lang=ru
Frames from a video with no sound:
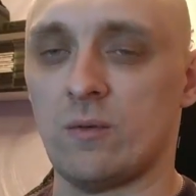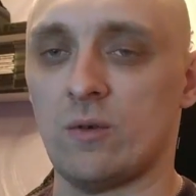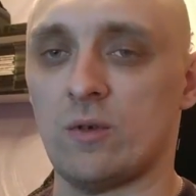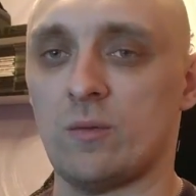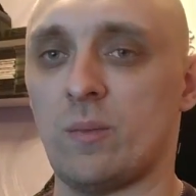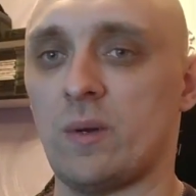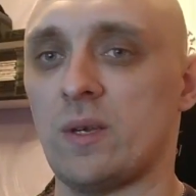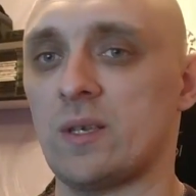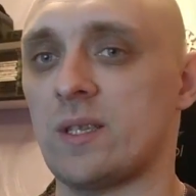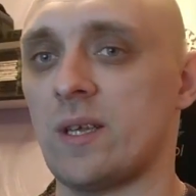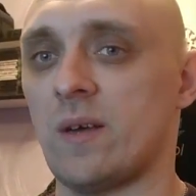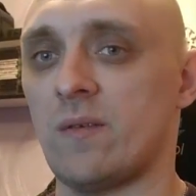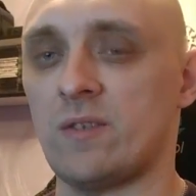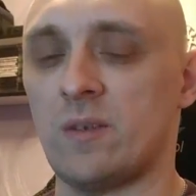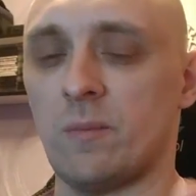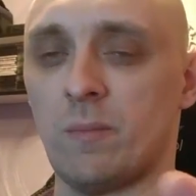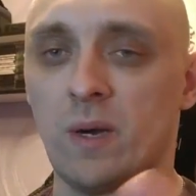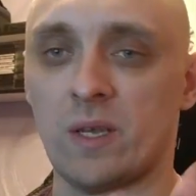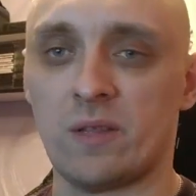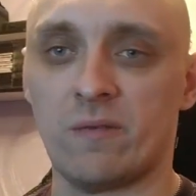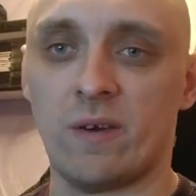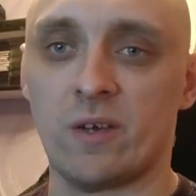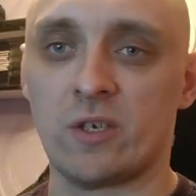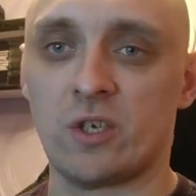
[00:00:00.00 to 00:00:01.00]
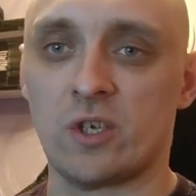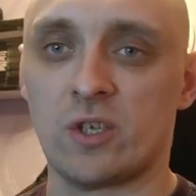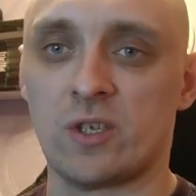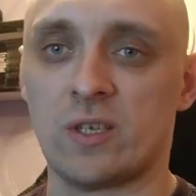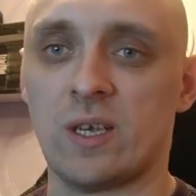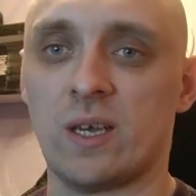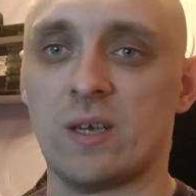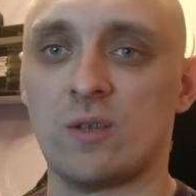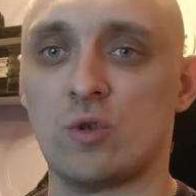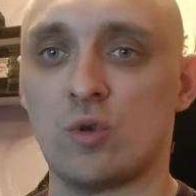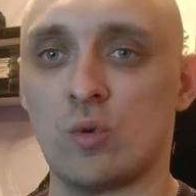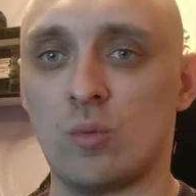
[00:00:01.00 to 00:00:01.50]
То есть представьте, по 2
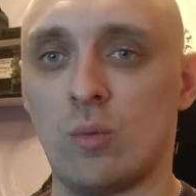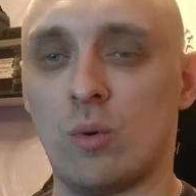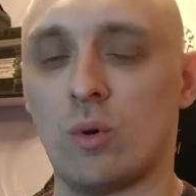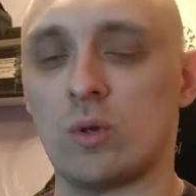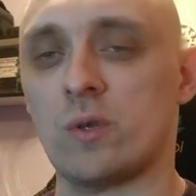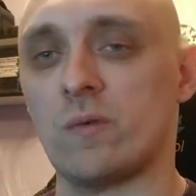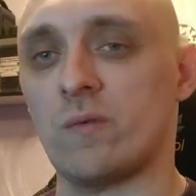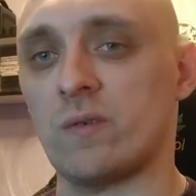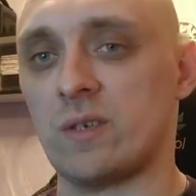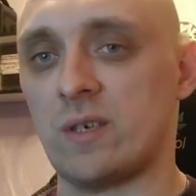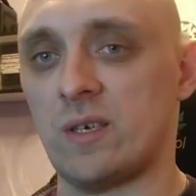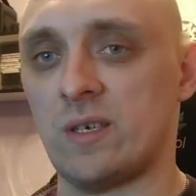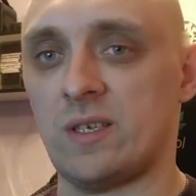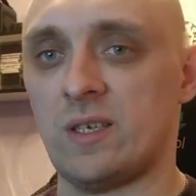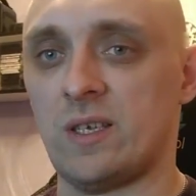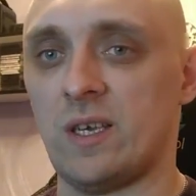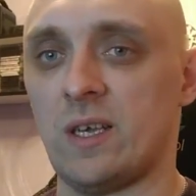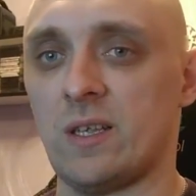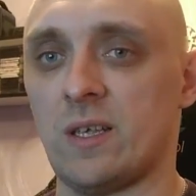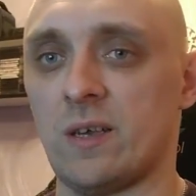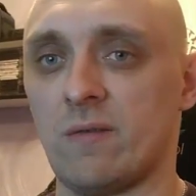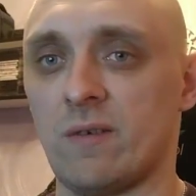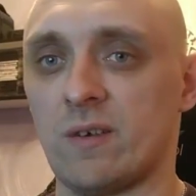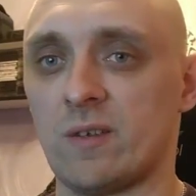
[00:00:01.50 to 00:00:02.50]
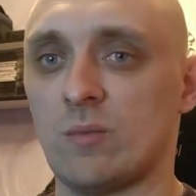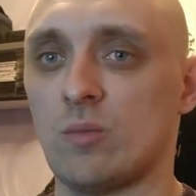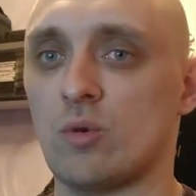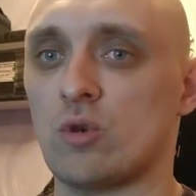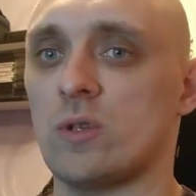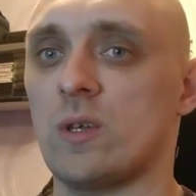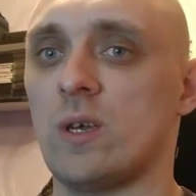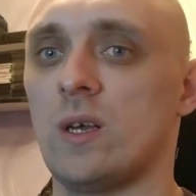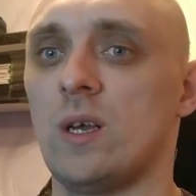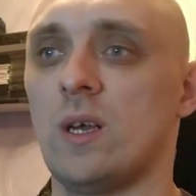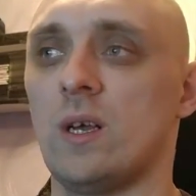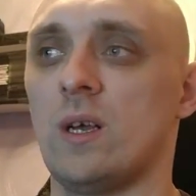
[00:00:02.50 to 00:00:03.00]
часа, суббота, воскресенье.
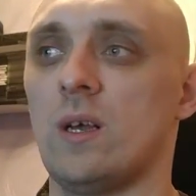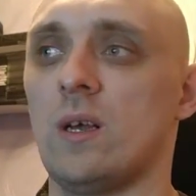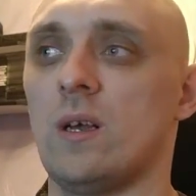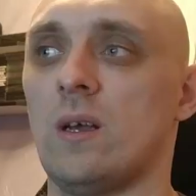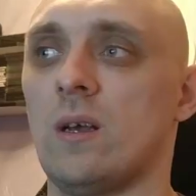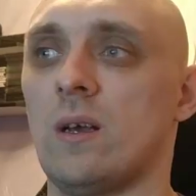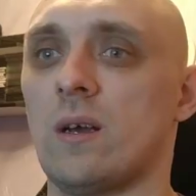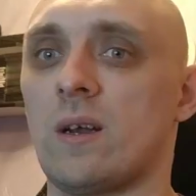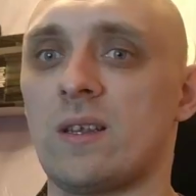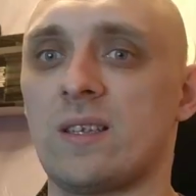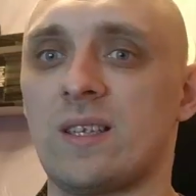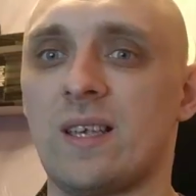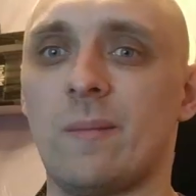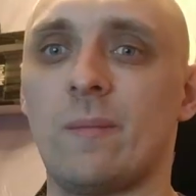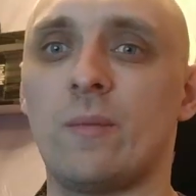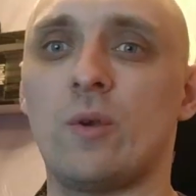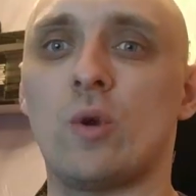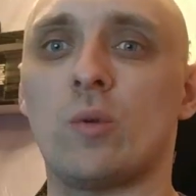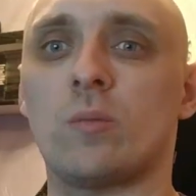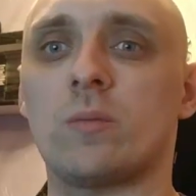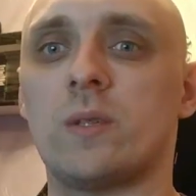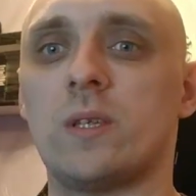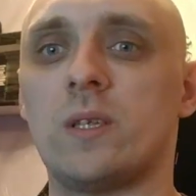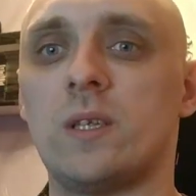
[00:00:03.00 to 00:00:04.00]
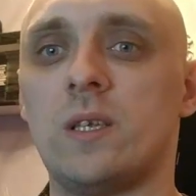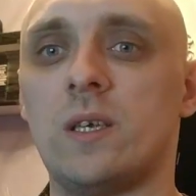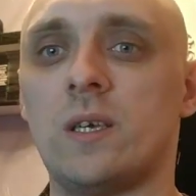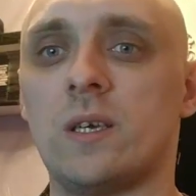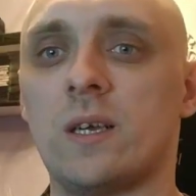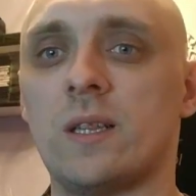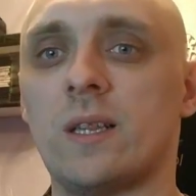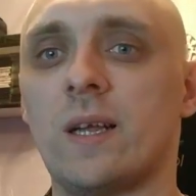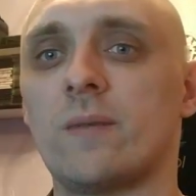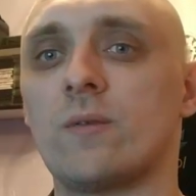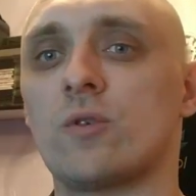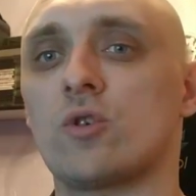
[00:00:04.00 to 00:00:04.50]
Возможно, разобьем
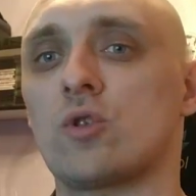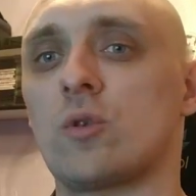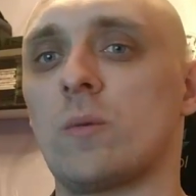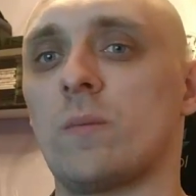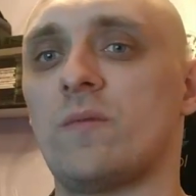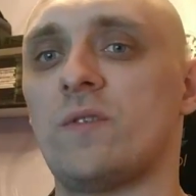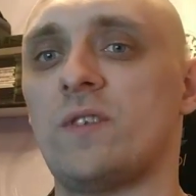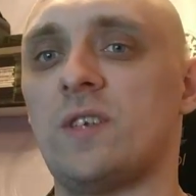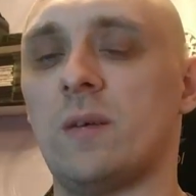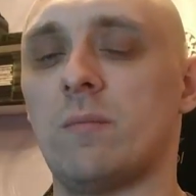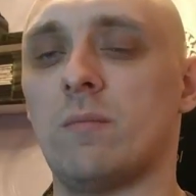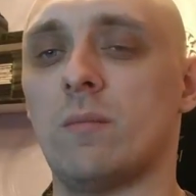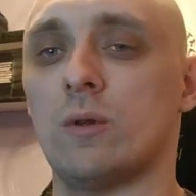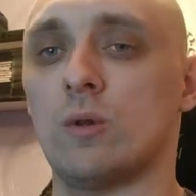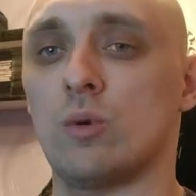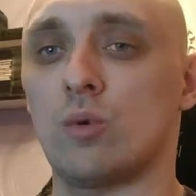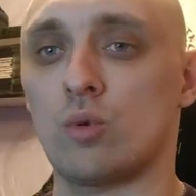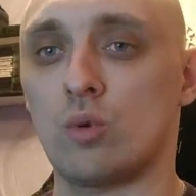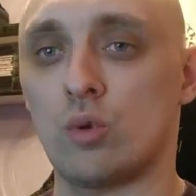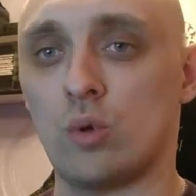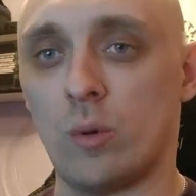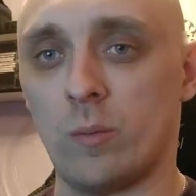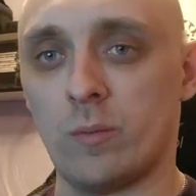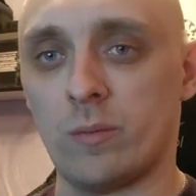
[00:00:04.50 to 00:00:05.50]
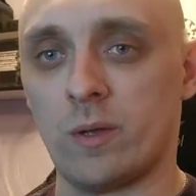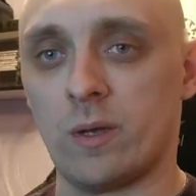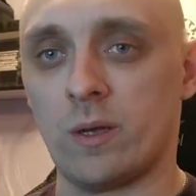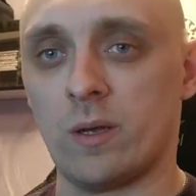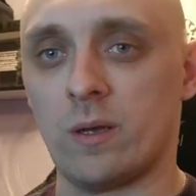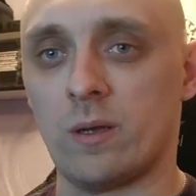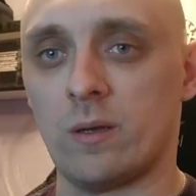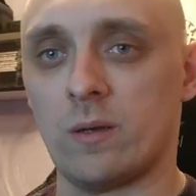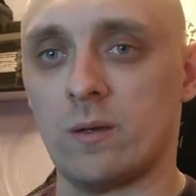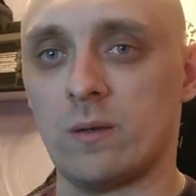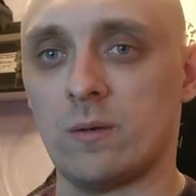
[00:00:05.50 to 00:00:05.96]
дни. Главное, чтобы всем было удобно